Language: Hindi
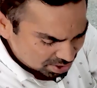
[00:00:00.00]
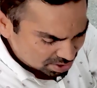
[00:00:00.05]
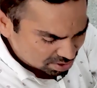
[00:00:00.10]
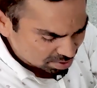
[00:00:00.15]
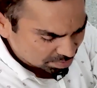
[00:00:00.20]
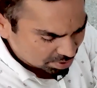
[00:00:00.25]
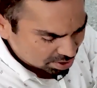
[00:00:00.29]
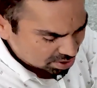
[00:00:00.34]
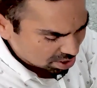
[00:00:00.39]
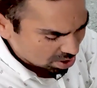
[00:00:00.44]
से
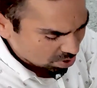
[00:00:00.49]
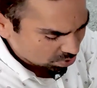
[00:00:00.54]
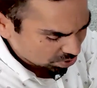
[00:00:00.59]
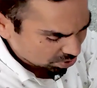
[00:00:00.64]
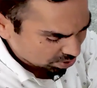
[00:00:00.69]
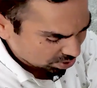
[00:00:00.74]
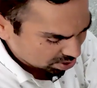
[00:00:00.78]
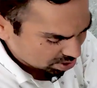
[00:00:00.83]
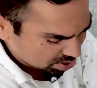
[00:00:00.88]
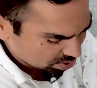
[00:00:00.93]
समझ
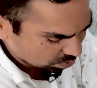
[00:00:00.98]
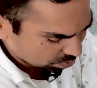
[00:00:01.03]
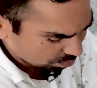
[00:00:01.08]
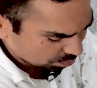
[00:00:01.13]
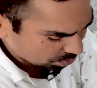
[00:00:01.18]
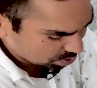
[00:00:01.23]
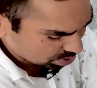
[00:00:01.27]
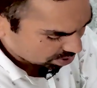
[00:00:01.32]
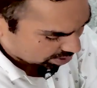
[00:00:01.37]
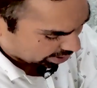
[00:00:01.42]
जाओगे कि इसको
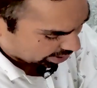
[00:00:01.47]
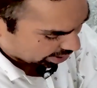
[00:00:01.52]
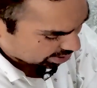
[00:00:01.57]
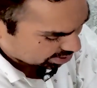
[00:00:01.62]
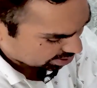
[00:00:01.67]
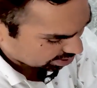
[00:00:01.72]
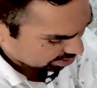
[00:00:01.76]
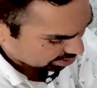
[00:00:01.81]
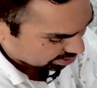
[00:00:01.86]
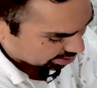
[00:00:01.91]
मुझे
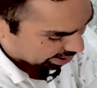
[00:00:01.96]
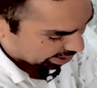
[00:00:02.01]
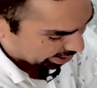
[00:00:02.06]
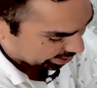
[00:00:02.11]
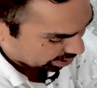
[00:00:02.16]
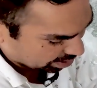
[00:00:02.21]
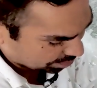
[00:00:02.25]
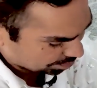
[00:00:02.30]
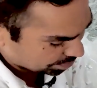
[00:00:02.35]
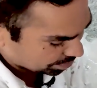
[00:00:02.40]
कैसे
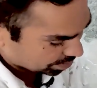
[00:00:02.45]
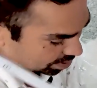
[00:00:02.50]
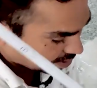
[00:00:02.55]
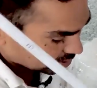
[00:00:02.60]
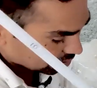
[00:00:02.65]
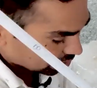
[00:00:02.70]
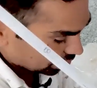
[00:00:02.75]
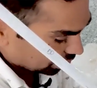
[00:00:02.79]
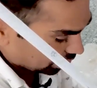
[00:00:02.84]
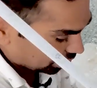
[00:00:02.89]
सेटअप
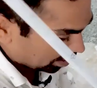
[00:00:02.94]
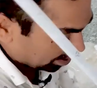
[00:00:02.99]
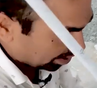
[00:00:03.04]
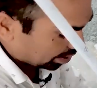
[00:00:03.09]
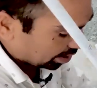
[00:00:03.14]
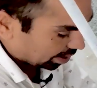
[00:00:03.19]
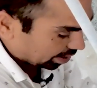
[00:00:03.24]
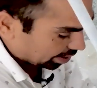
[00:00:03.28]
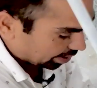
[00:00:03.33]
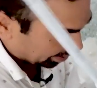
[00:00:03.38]

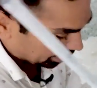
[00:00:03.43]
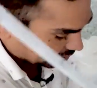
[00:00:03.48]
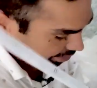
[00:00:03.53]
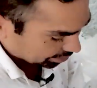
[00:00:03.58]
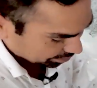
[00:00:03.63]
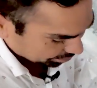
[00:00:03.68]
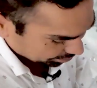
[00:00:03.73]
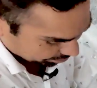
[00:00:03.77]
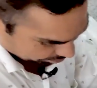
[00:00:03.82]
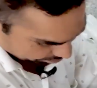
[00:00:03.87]
करना है
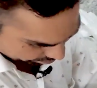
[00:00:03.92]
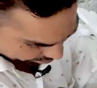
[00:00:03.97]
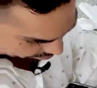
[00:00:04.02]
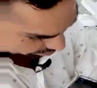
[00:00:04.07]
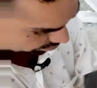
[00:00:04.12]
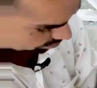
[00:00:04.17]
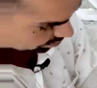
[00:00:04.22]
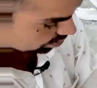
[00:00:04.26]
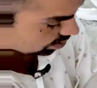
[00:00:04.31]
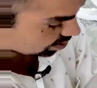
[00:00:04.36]

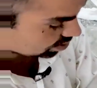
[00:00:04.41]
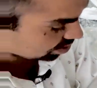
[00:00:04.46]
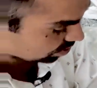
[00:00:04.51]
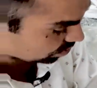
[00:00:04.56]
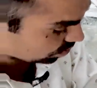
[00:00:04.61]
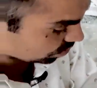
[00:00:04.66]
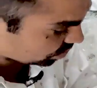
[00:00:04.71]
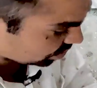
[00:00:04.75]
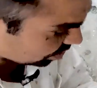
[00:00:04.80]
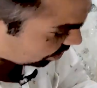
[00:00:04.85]
इसे
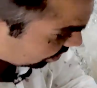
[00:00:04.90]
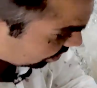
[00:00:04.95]
कुछ